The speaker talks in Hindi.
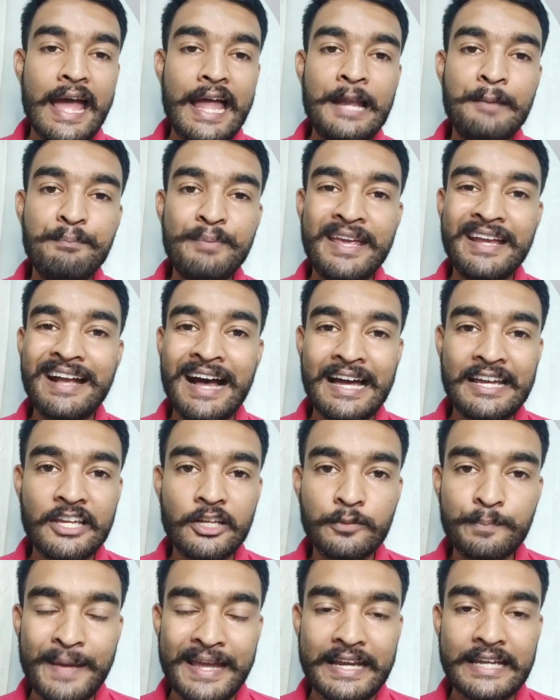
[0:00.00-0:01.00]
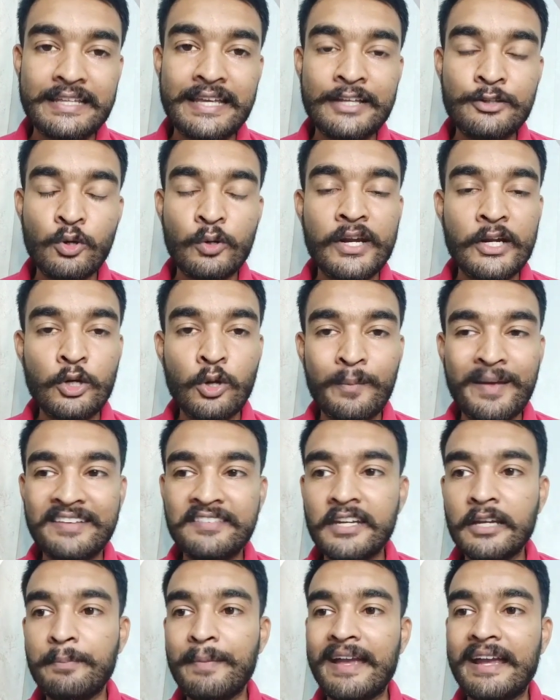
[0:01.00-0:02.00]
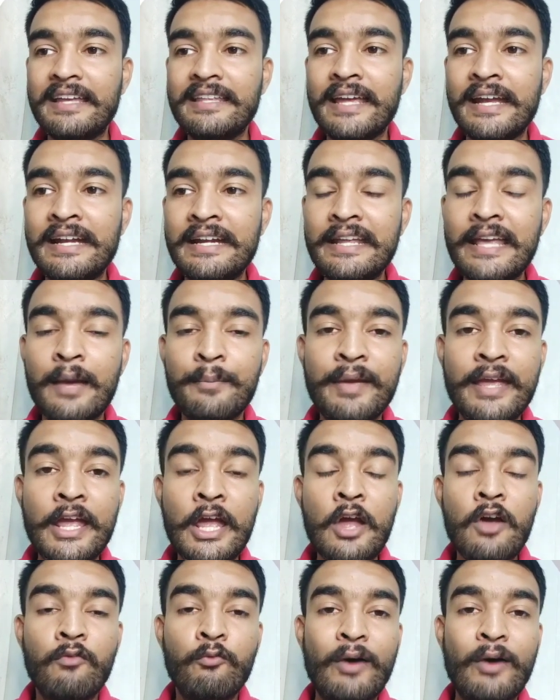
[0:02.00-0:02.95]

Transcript: एलपीए का हाईएस्ट पैकेज है जो कि डोमेस्टिक पैकेज है इंडिया में